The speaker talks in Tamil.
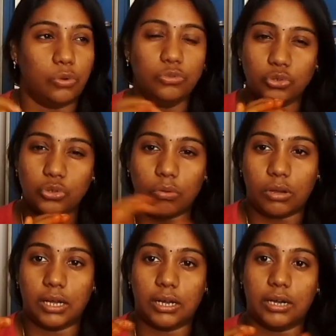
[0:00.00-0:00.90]
கொஞ்சம்
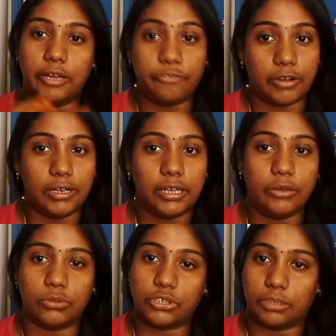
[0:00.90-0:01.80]

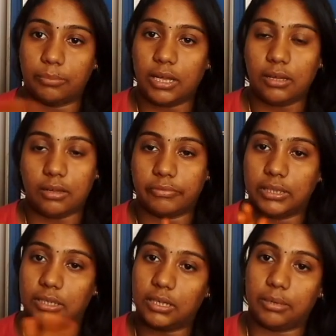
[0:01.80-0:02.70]
டிஃப்ரெண்ட்டாக யோசிச்சோம்னா
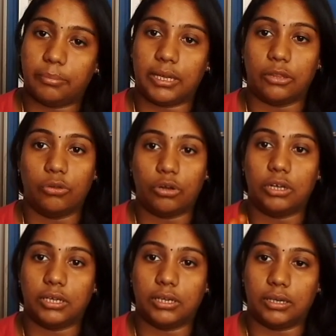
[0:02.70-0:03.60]
வந்துட்டு நம்ம ஏதோ
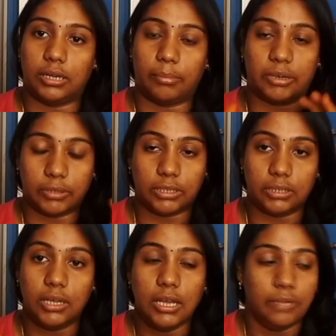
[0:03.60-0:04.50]
ஒரு நமக்கு
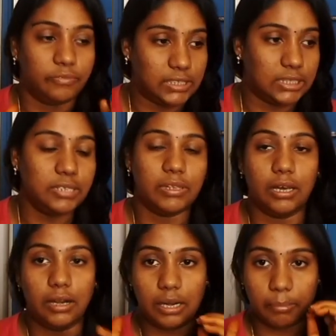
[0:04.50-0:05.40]
வந்து ஃபஸ்ட்டு
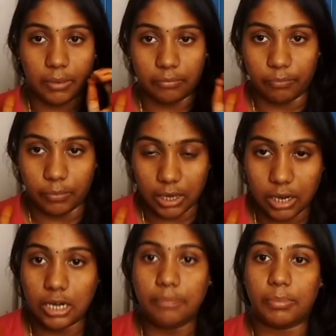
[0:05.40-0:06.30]
வந்துட்டு நம்ம
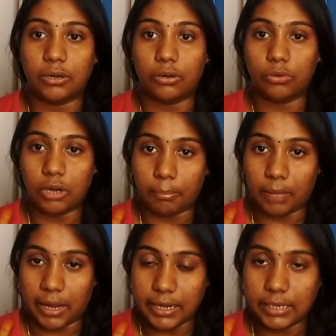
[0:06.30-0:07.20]
ஏர்ன் பண்ணணும்
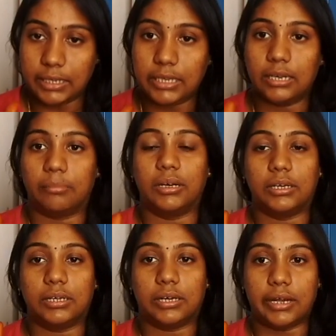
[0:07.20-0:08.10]
நம்ம ஐடென்டிட்டி நம்ம
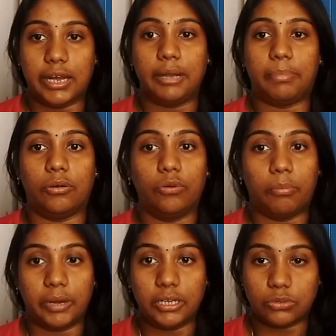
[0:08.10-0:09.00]
கிரியேட்
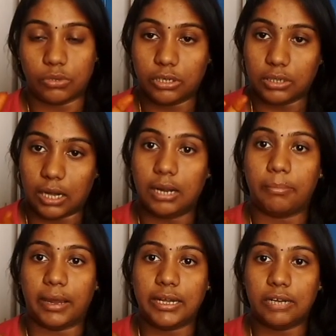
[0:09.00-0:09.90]
பண்ணணும் அப்படின்னு சொல்லிட்டு நல்லா
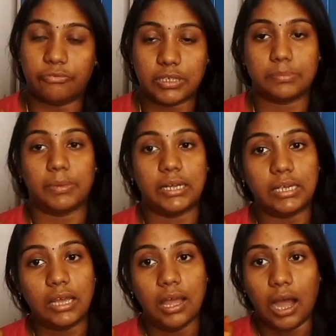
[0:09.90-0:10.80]
மைண்டில் ஃபிக்ஸ்
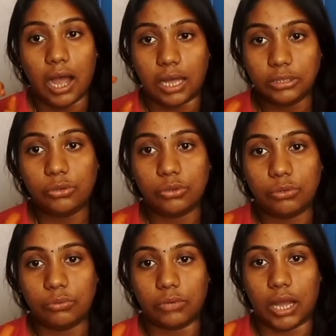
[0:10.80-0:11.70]
பண்ணிவிட்டு அதுக்கு
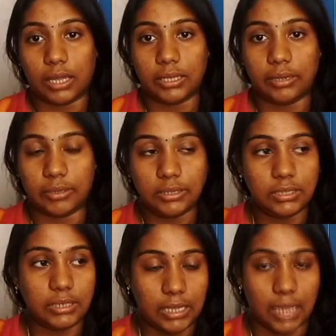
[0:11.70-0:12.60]
அதைய
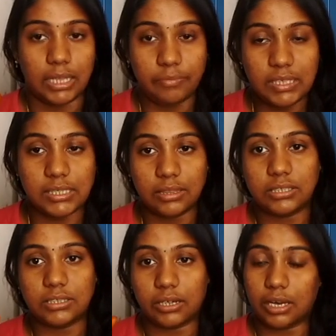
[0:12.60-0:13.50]
வந்துட்டு நீங்கள் அதையவே
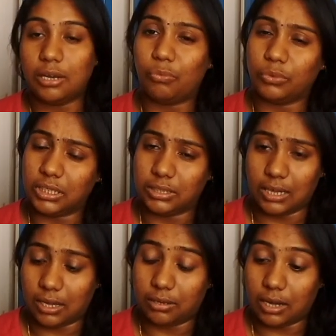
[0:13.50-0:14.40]
சிந்திச்சுட்டு
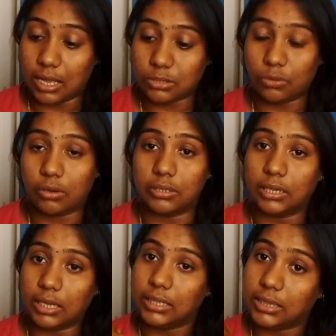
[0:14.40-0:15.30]
இருக்கீங்களா நான் சொல்கிறது
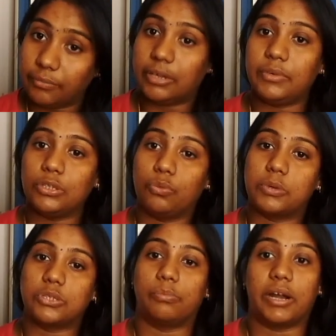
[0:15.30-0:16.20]
இல்லை இதை விடவே
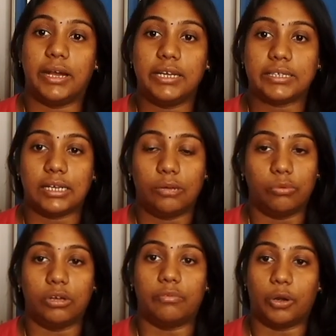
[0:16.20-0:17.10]
சூப்பர் சூப்பர் ஐடியாஸ் எல்லாம்
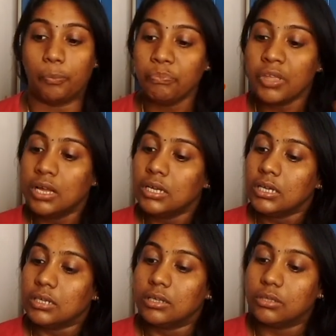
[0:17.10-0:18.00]
உங்களுக்கு வரும்
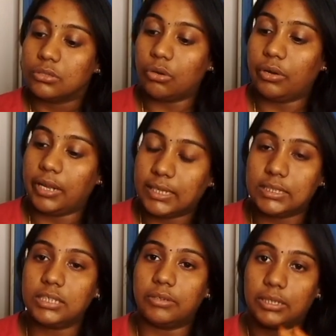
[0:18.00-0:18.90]
ஸோ
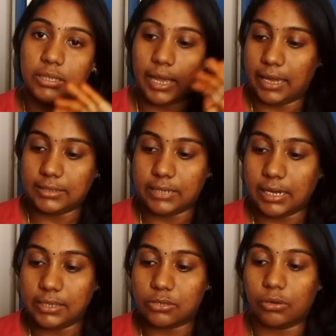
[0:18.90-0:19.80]
நெக்ஸ்ட்டு வந்துட்டு ஹேர்
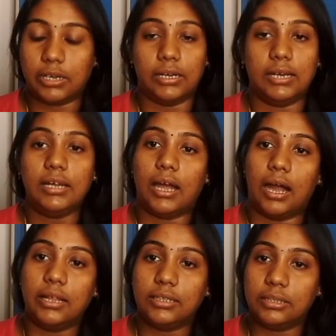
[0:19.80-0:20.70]
ஸ்டைலிங் சொல்லிட்டேன்ல
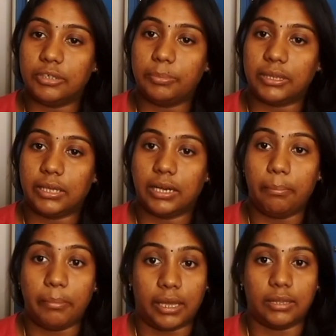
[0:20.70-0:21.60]
அடுத்தது வந்து
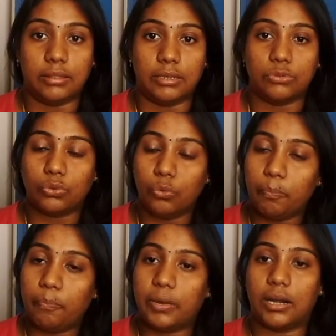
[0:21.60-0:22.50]
பார்த்தீங்கன்னா மெஹந்தி
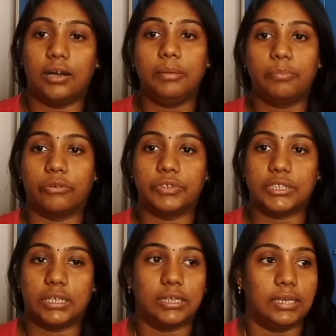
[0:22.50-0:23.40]
சூப்பரான
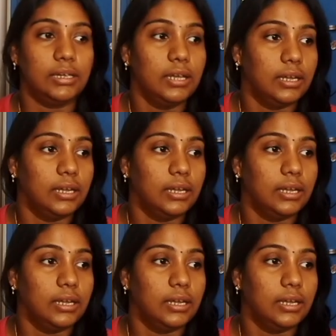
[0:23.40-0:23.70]
ப்ரொஃபஷனுங்க